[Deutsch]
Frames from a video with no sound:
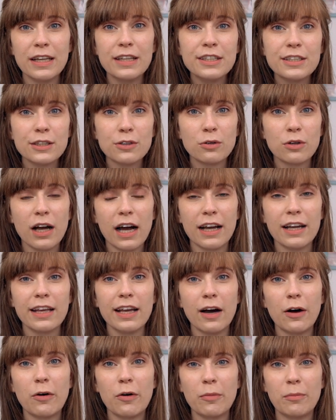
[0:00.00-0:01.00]
Ichigo
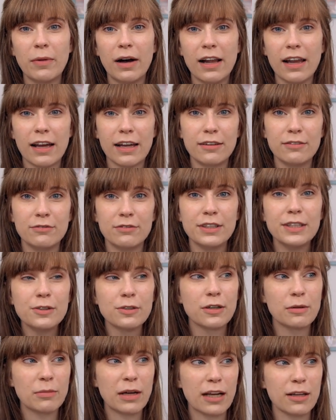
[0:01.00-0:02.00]
Gari auch mal ein
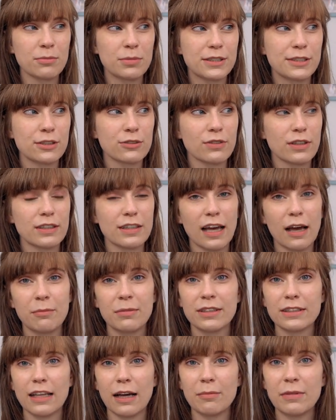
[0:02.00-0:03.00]
Video gemacht, beziehungsweise
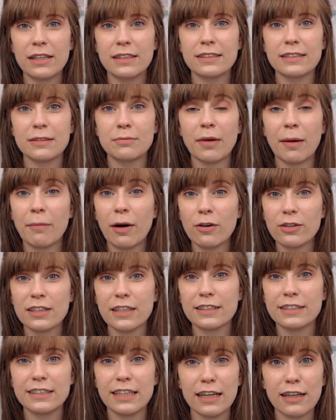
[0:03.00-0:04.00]
habe ich damals in meinem
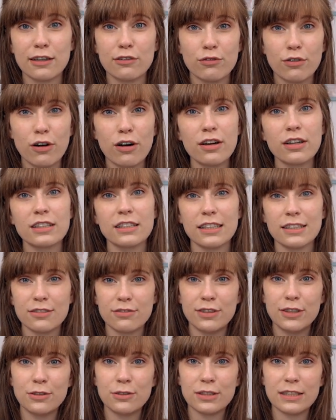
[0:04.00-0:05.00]
Auslandsjahr gevloggt.
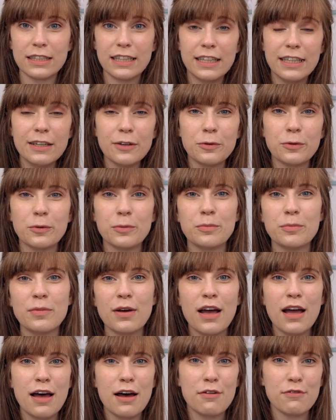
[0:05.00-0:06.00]
Das Video ist hier
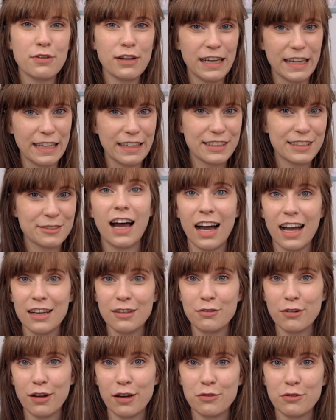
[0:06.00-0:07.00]
oben verlinkt.
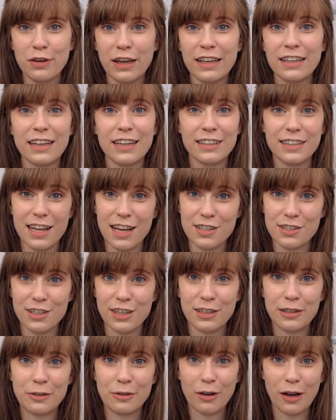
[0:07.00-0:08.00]
Ein Fun Fact an der
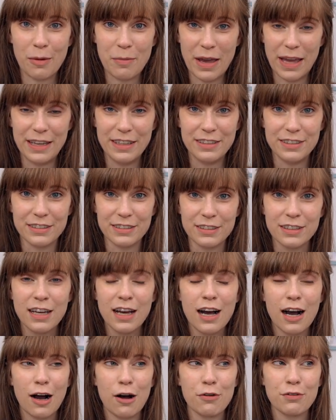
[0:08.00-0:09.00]
Stelle noch am Ende.
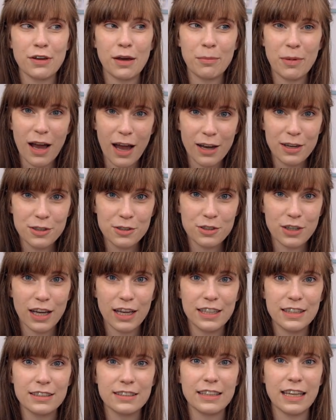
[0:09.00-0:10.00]
Auf Japanisch
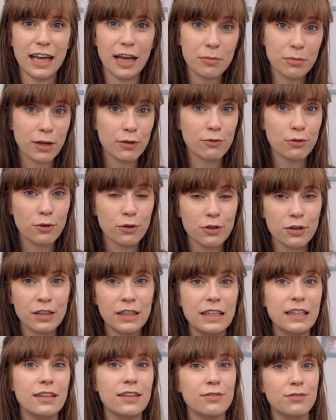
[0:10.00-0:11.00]
heißt Erdbeeren pflücken,